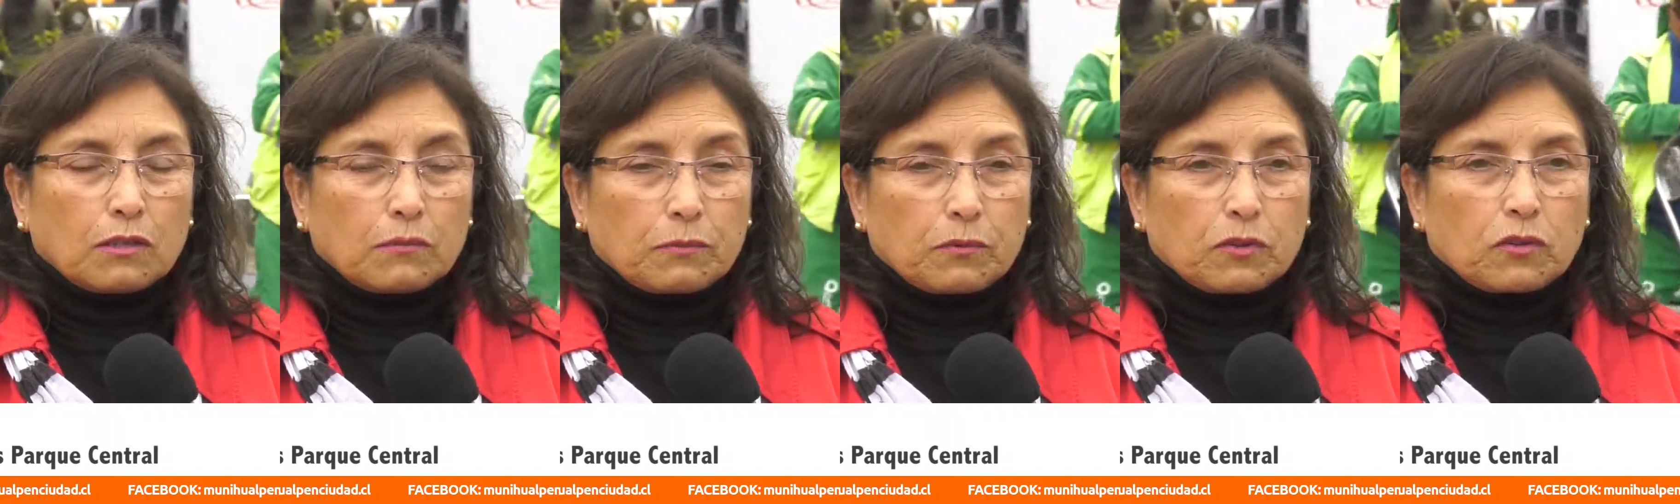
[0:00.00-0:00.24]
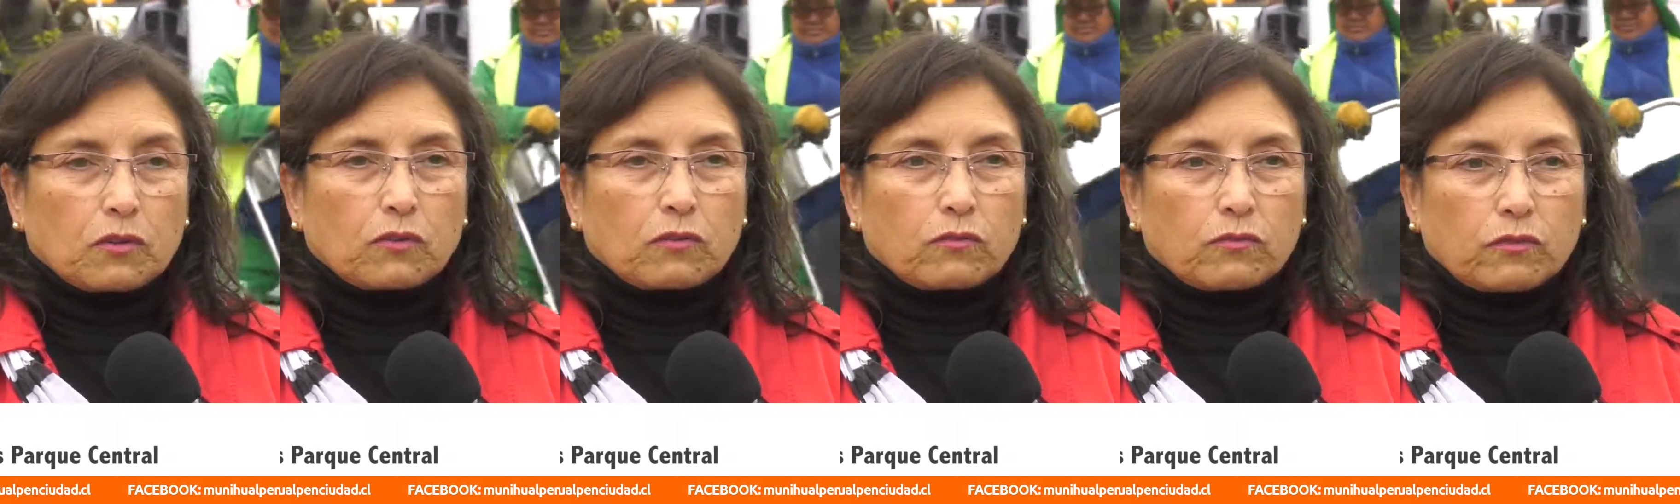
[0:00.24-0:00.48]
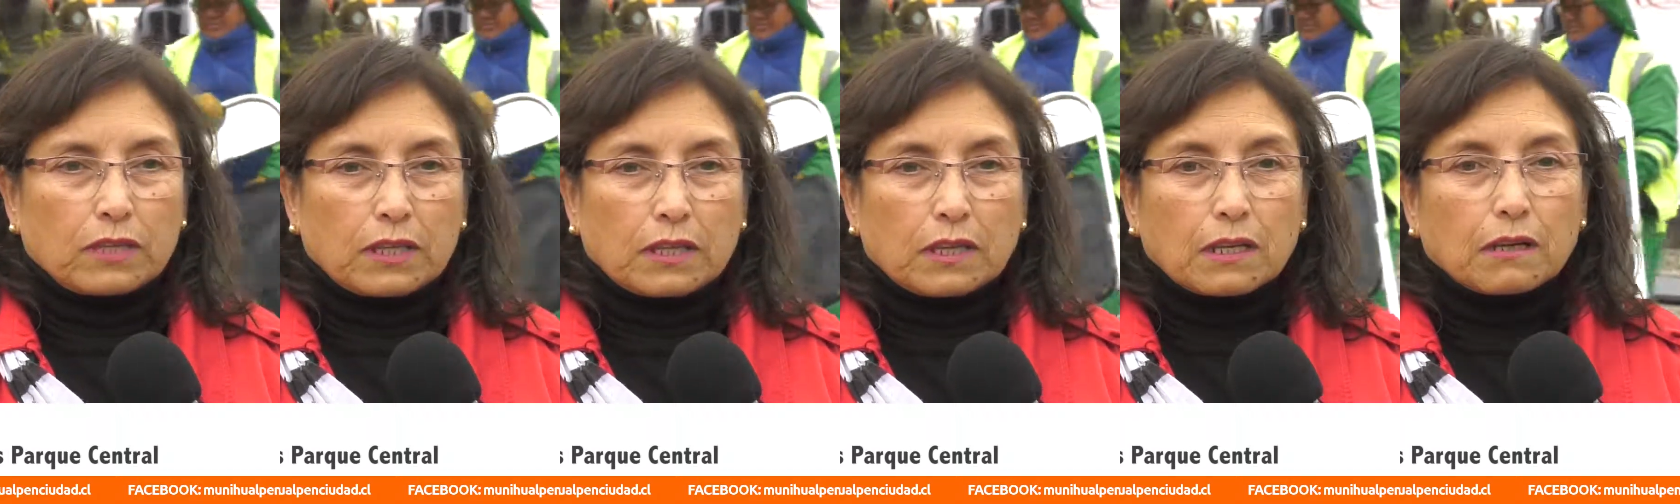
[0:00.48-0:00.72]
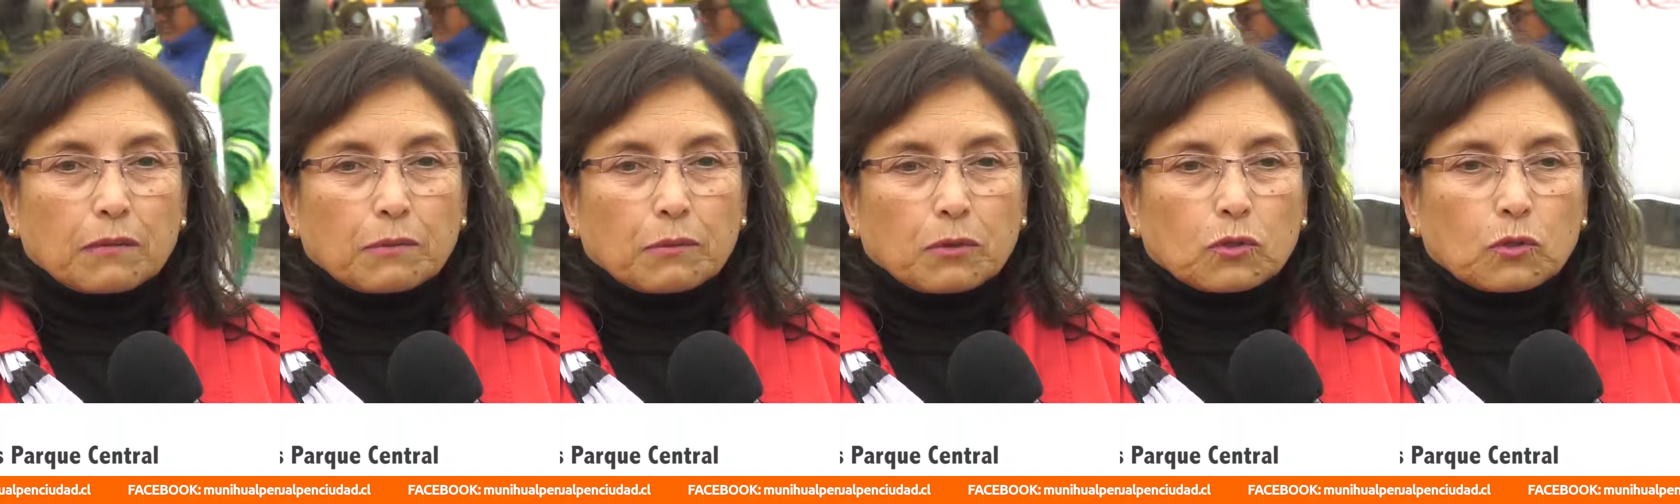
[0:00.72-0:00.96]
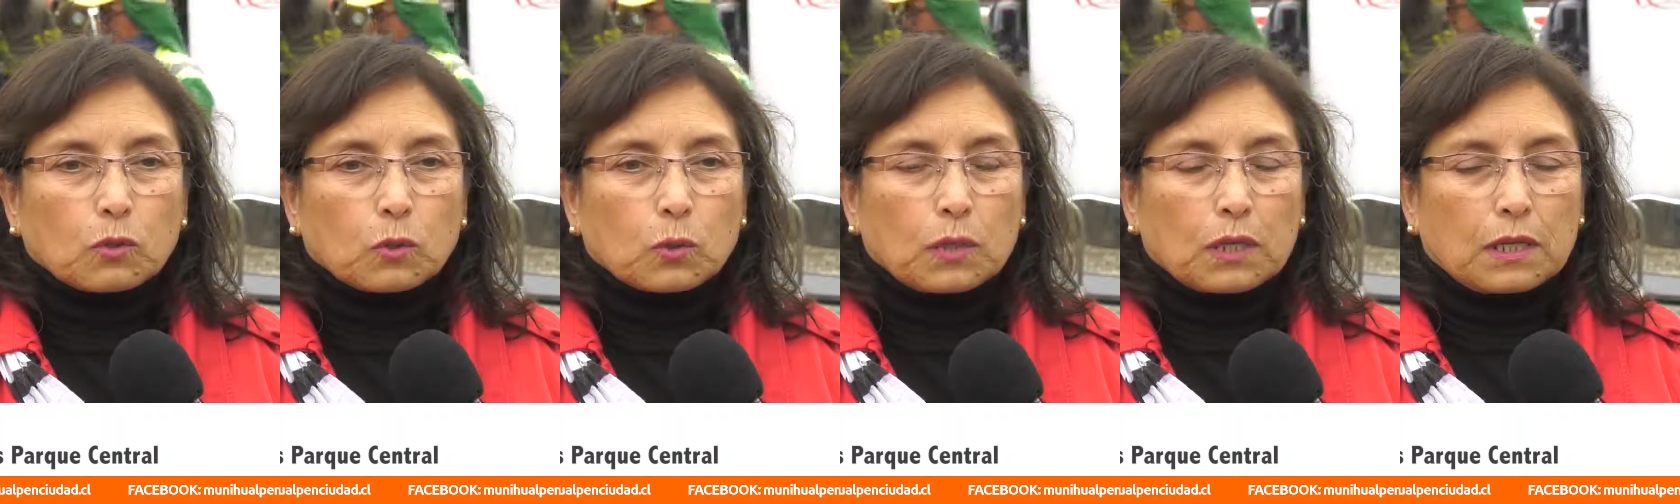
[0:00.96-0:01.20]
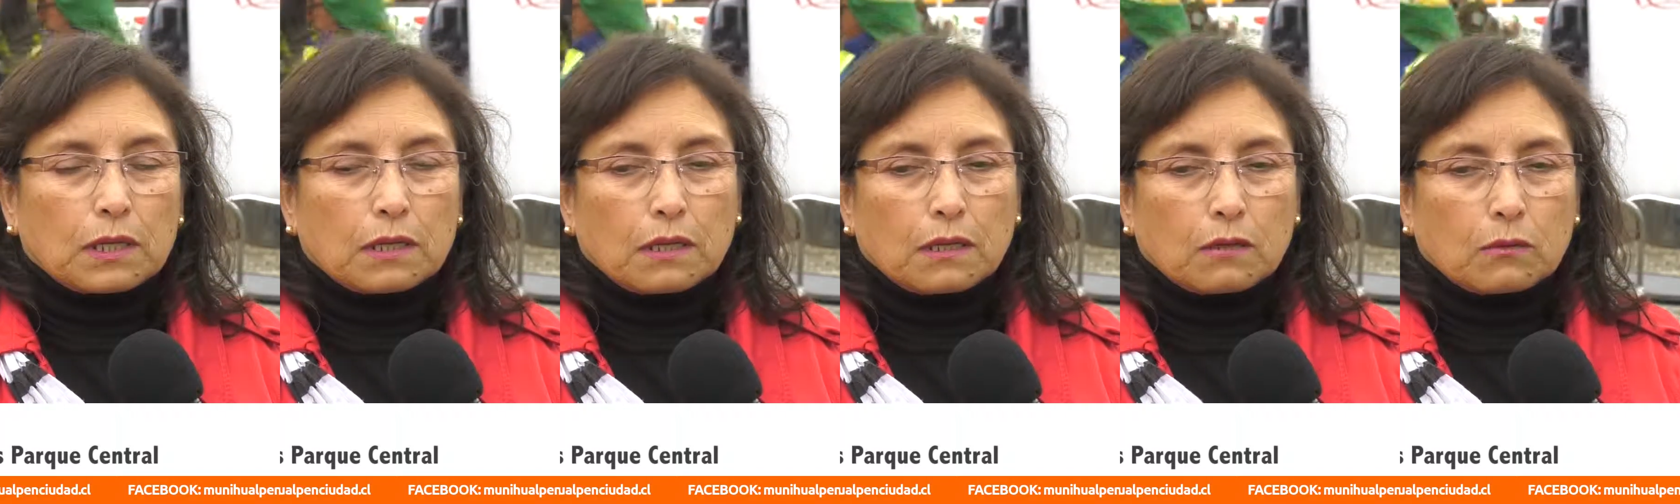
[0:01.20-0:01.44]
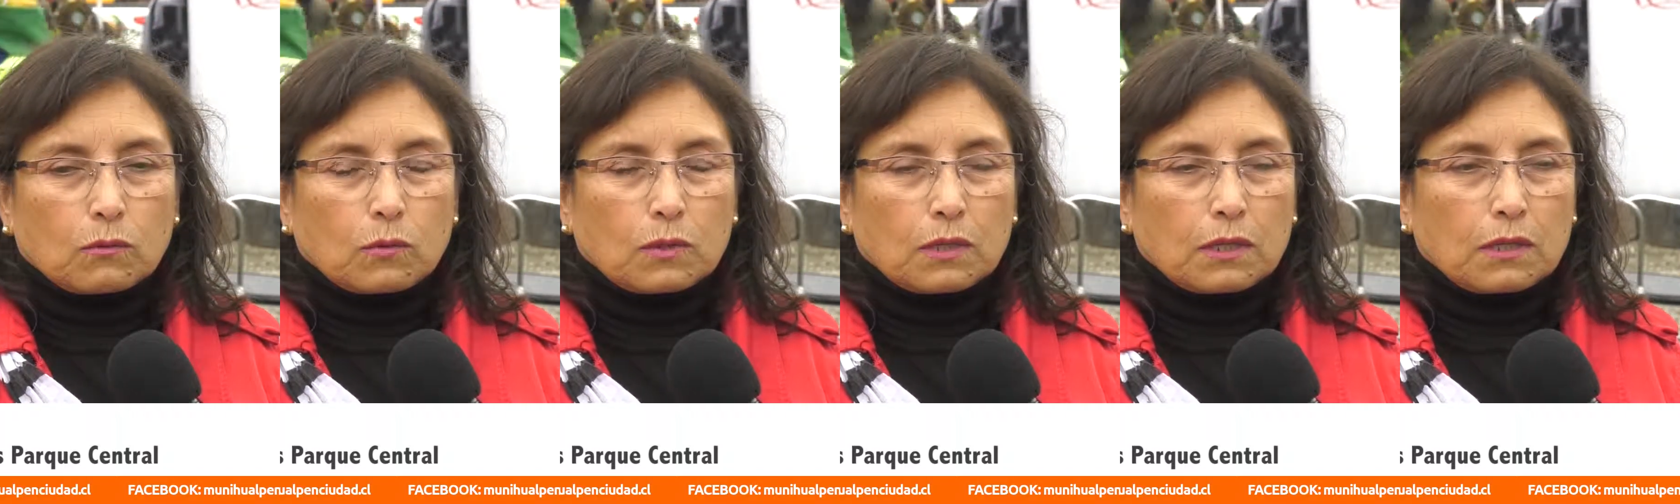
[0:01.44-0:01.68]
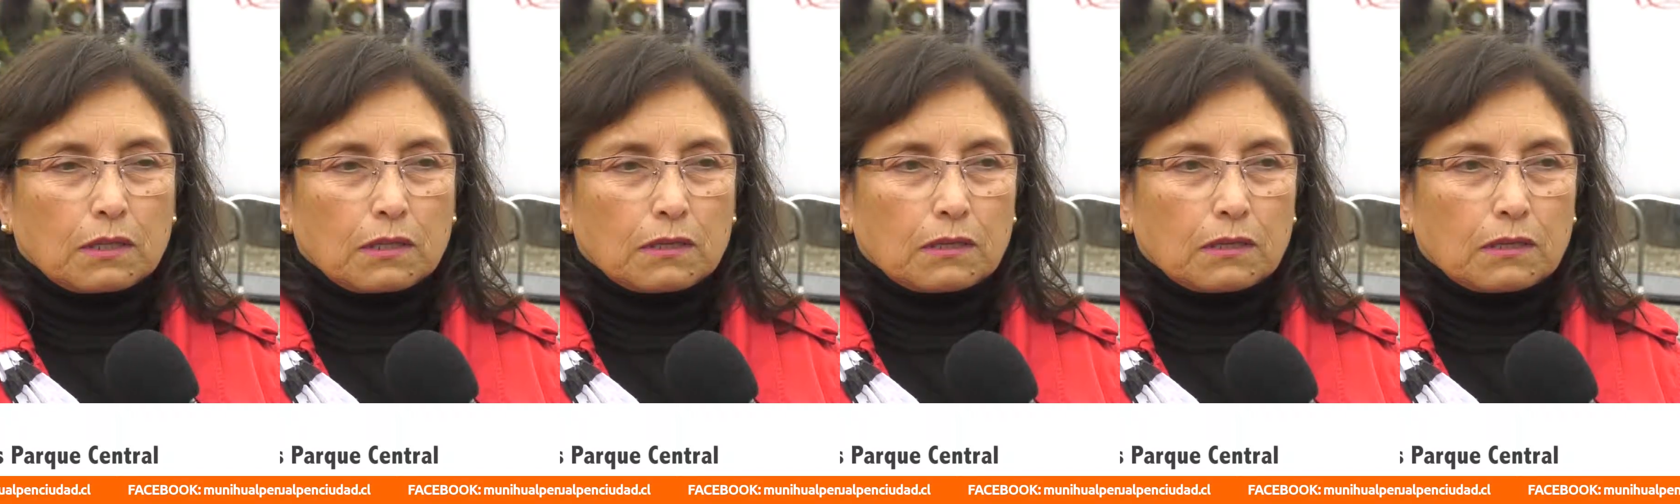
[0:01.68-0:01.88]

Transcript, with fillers: volver a postular alguna de